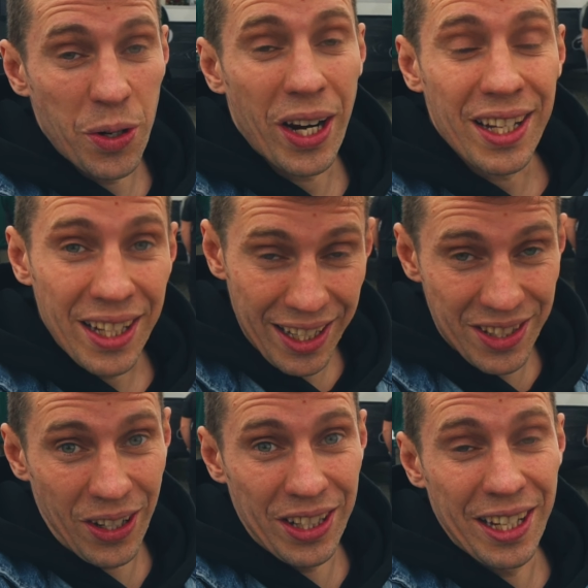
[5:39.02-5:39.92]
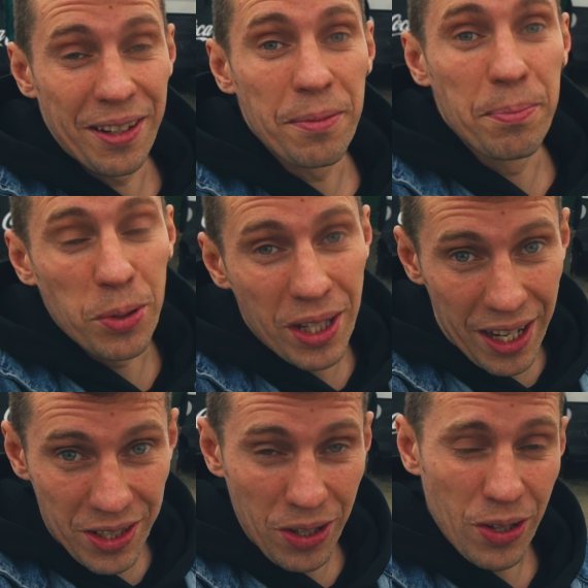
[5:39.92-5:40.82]
drugiej jednak strony
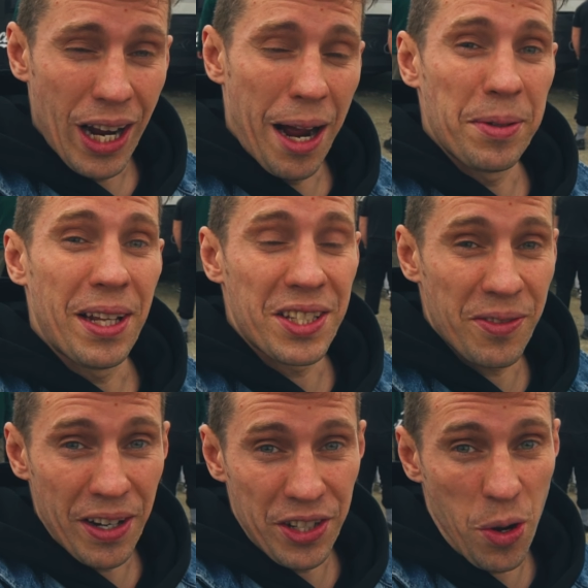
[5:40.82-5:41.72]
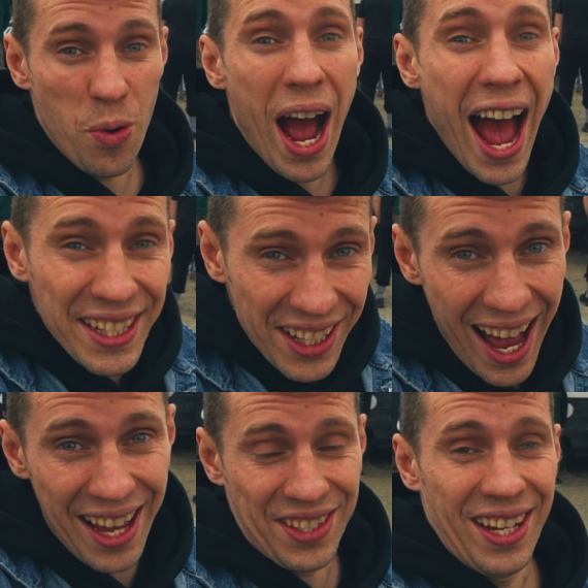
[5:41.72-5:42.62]
budka z hotdogami nazywa się
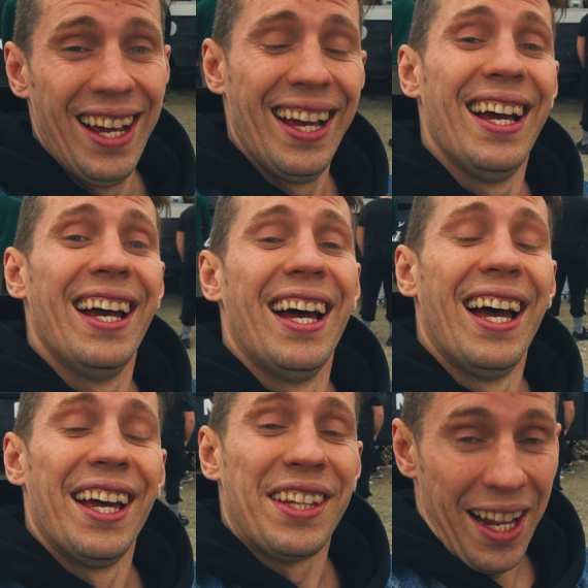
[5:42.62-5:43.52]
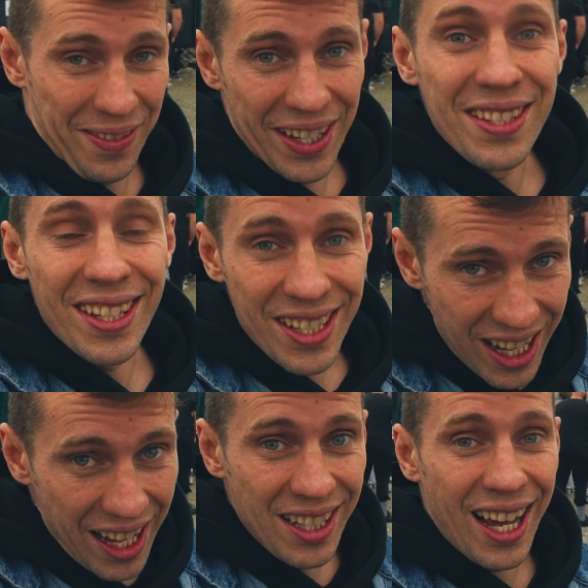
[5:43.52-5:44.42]
SS, tak więc
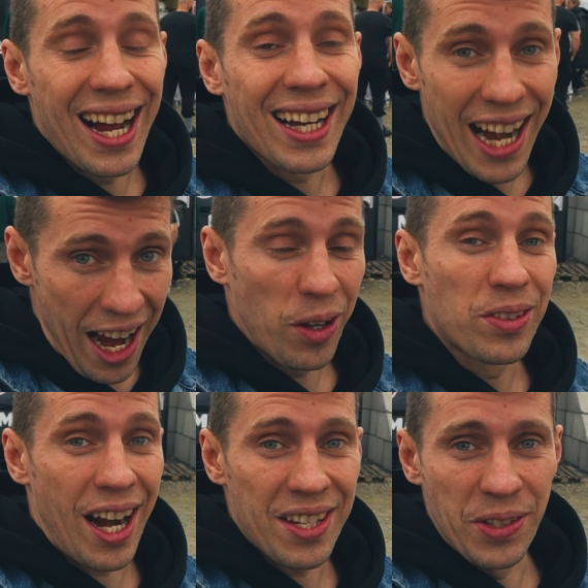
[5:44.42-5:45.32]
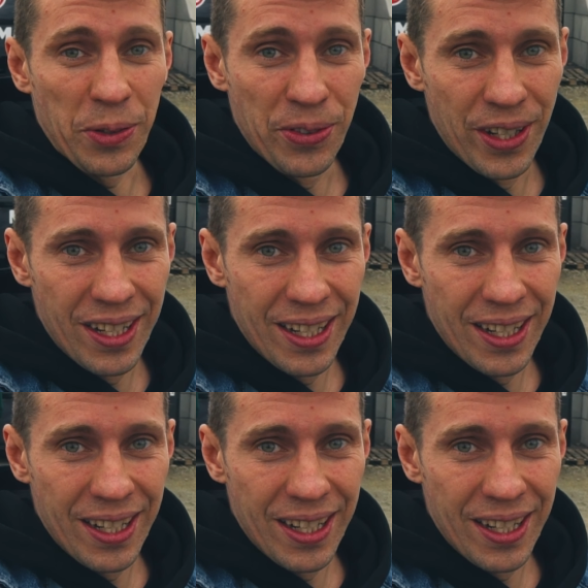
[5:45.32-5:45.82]
Islandia kraj kontrastów.